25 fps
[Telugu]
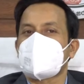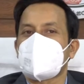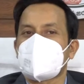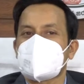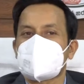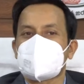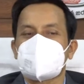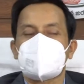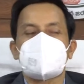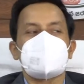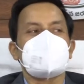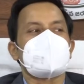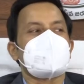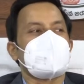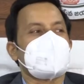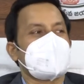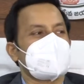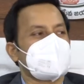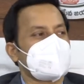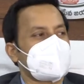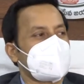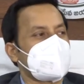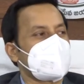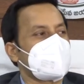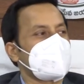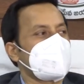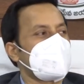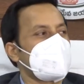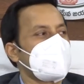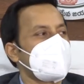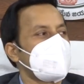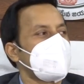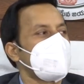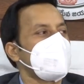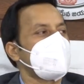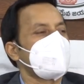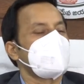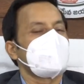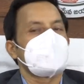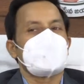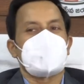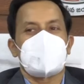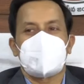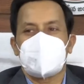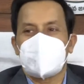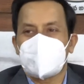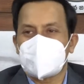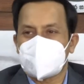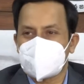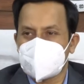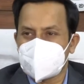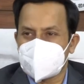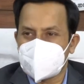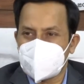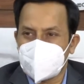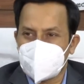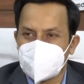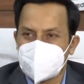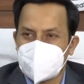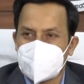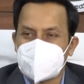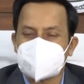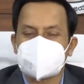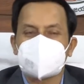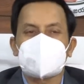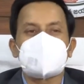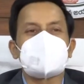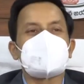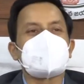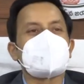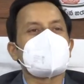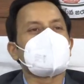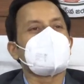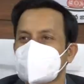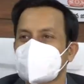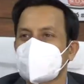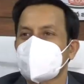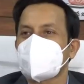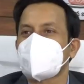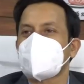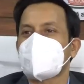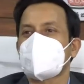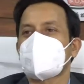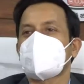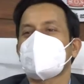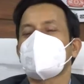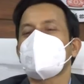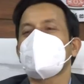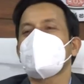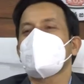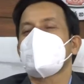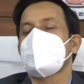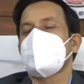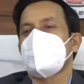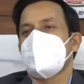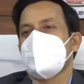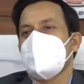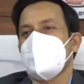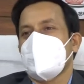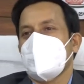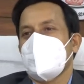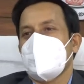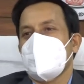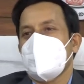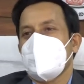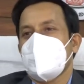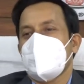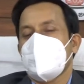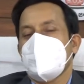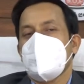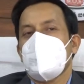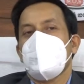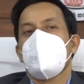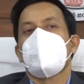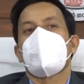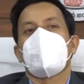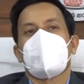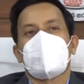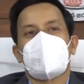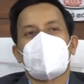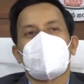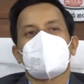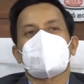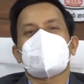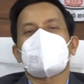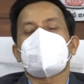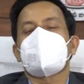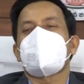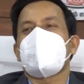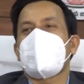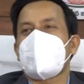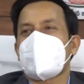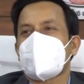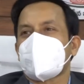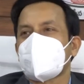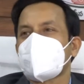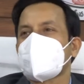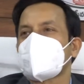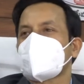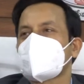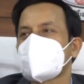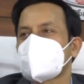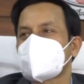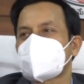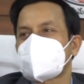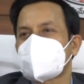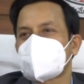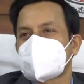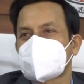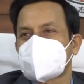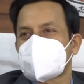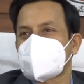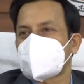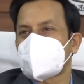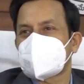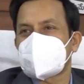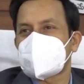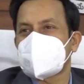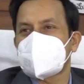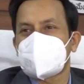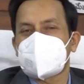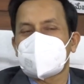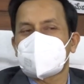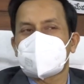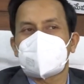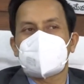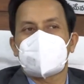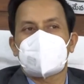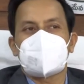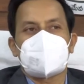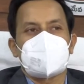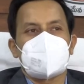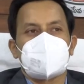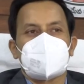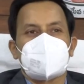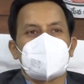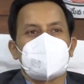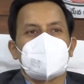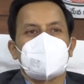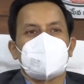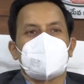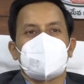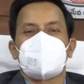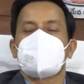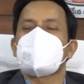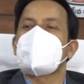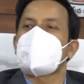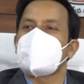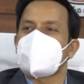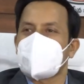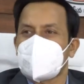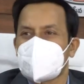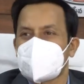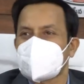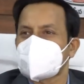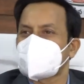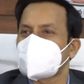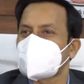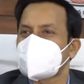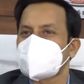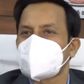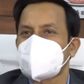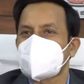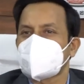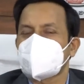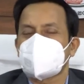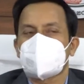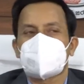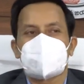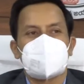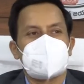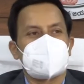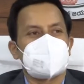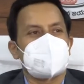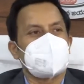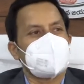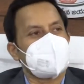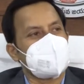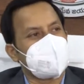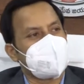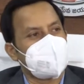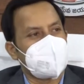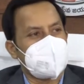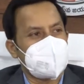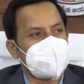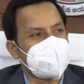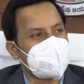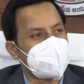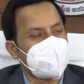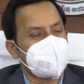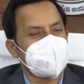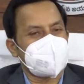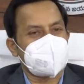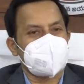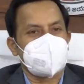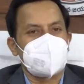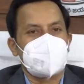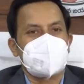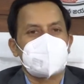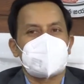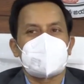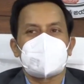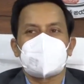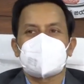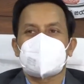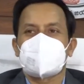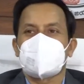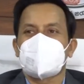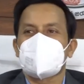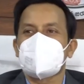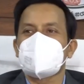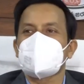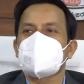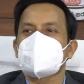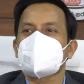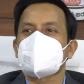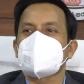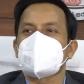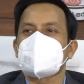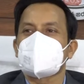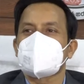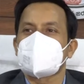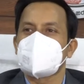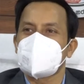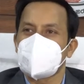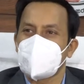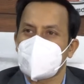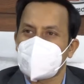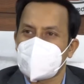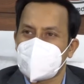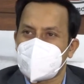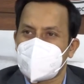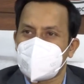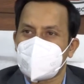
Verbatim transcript: ఎలాంటి కరప్షన్ కానీ ఎలాంటి అవకాశాలు దేశంలోనే వన్ ఆఫ్ ద బ్యాక్వర్డ్ డిస్ట్రిక్ట్స్ సో దే నథింగ్ టు వేరియస్ రీజన్స్ ఉన్నాయి ఇక్కడ అది మళ్ళీ తర్వాత మాట్లాడతాము సో ఇది ఒక